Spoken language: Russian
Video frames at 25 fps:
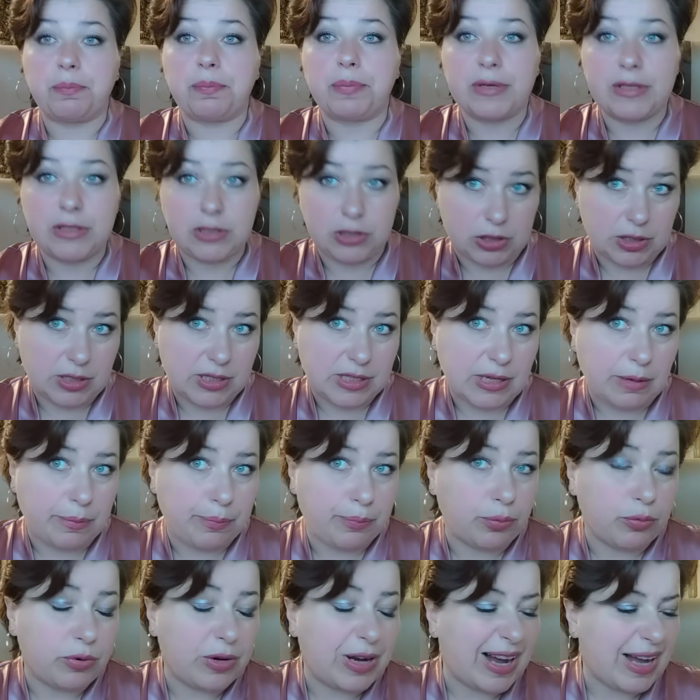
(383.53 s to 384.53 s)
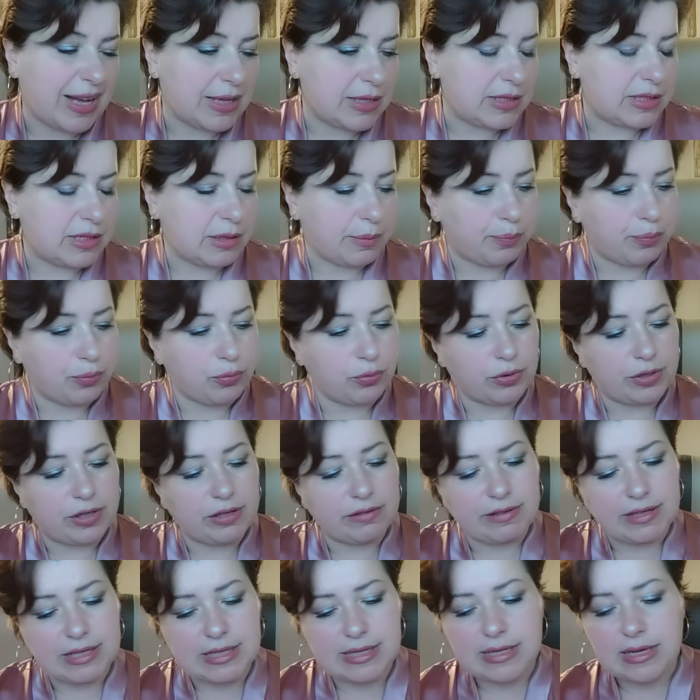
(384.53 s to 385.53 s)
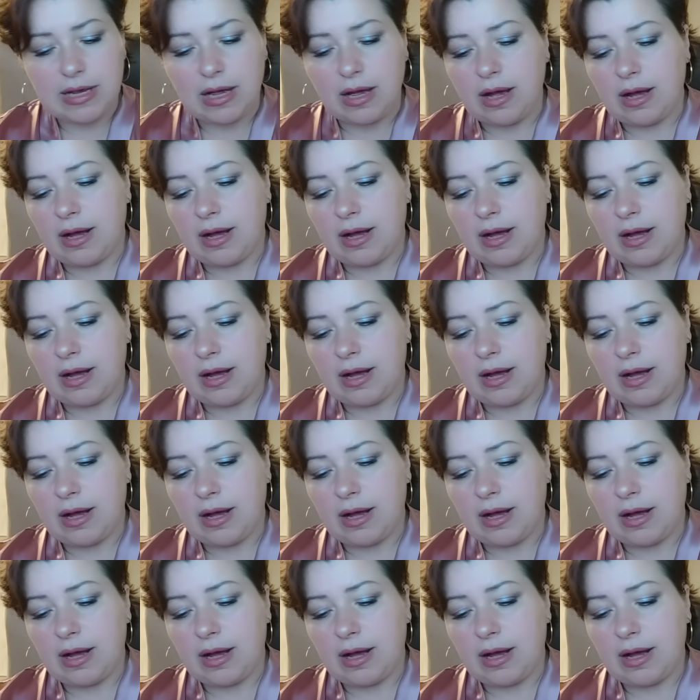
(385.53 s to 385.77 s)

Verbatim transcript: пыжиться, пугать, запугивать,